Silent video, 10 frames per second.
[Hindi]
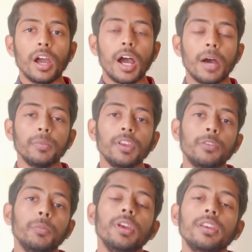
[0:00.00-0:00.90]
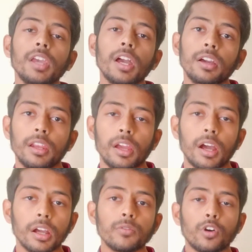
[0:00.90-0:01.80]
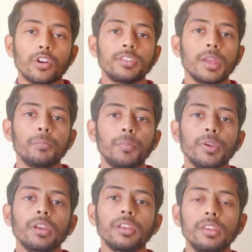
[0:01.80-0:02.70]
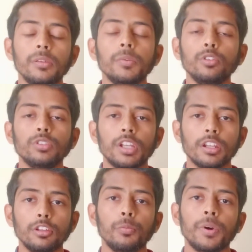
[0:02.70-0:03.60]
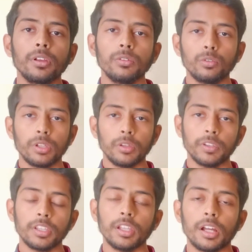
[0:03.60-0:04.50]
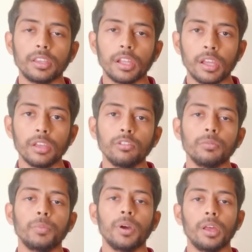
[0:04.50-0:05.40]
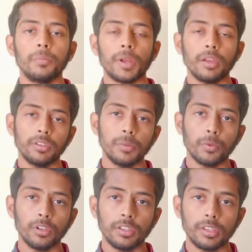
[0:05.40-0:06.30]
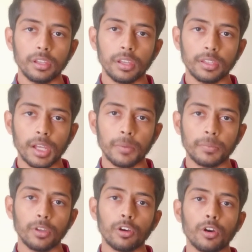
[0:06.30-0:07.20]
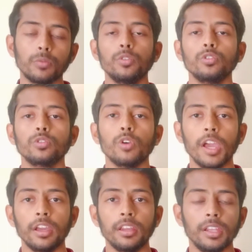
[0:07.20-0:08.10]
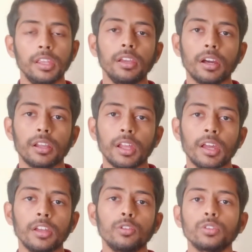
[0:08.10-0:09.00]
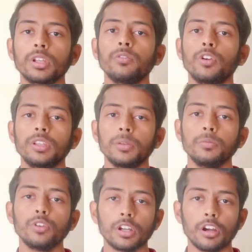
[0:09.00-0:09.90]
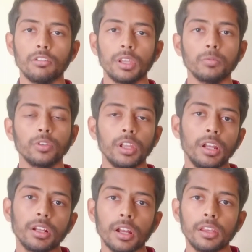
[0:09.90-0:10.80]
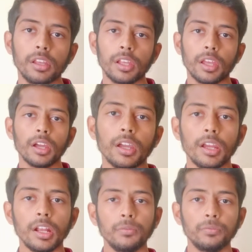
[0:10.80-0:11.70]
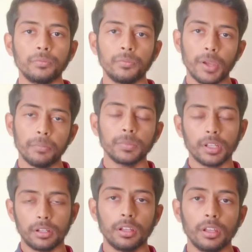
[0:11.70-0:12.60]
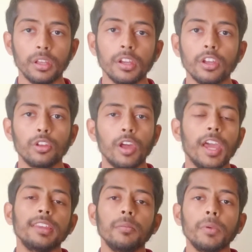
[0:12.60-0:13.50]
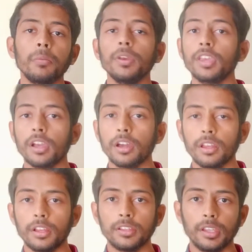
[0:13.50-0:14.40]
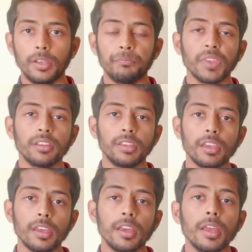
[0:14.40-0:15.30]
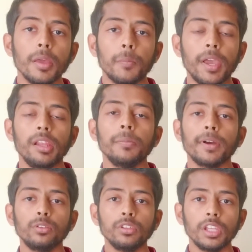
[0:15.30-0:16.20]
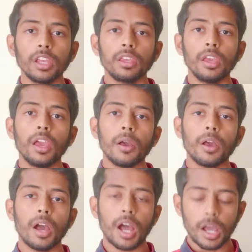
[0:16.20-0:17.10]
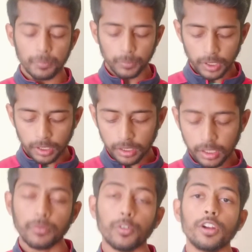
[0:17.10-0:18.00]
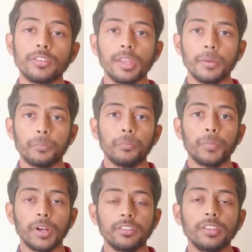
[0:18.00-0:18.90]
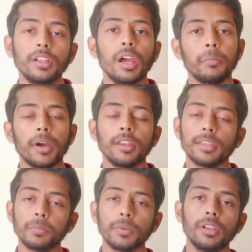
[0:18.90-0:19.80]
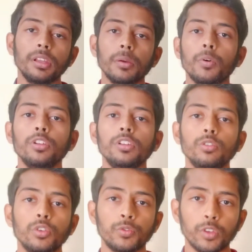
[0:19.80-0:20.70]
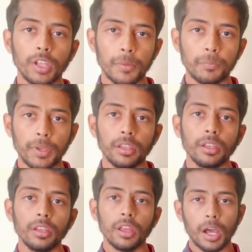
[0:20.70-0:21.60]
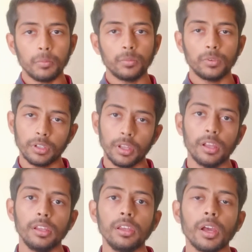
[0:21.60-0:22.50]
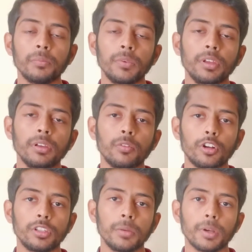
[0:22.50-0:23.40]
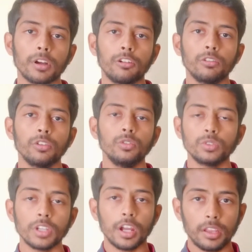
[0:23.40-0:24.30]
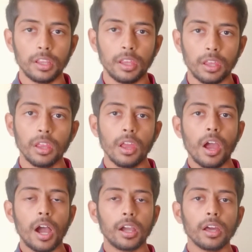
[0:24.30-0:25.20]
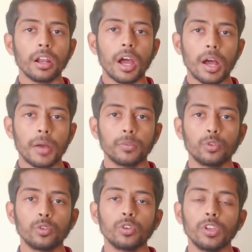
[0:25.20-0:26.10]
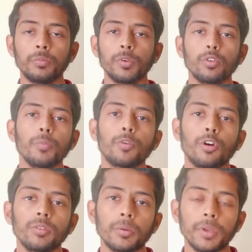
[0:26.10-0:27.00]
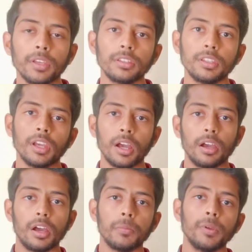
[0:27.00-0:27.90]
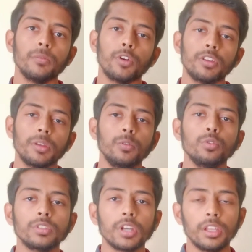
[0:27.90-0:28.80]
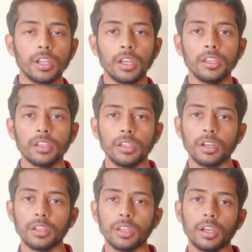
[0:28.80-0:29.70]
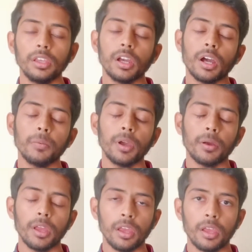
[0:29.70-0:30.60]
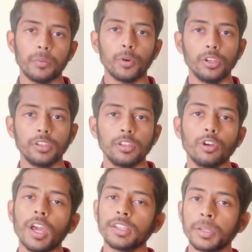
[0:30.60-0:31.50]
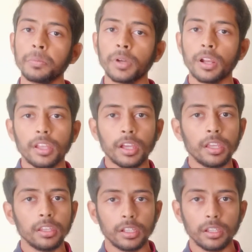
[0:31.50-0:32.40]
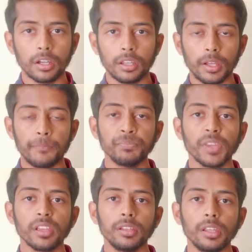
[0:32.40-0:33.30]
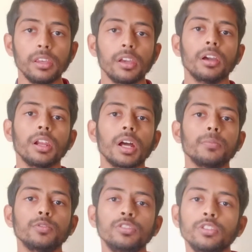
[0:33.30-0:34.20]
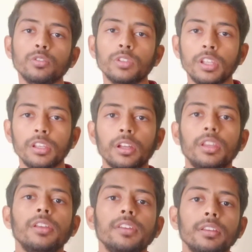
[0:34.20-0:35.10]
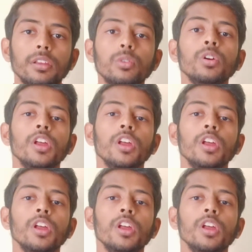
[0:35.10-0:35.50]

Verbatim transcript: हम इसमें क्या करें अगर व्हाट्सएप पे किसी भी यूज़र के ऊपर नोटिफिकेशन आता है प्राइवेसी पॉलिसी के हिसाब से और वो उसको एग्री नहीं करता है तो उसका व्हाट्सएप जो अकाउंट है वो डिलीट कर दिया जाएगा एट फेब तक तो ऐसे में हमें क्या करना चाहिए देखिए पहली बात तो ये कि आपके लिए व्हाट्सएप पर्सनली हमारे सबके लिए बहुत ही यूज़फुल ऐप है हम डेली अपने व्हाट्सएप अकाउंट को यूज़ करते हैं अगर आपको इसमें कोई प्रॉब्लम है कि हाँ हमें व्हाट्सएप यूज़ करना है या नहीं करना है या हमें पॉलिसी को एक्सेप्ट करना है या नहीं करना है देखिए अगर आप उस चीज़ को नहीं करना चाहते हो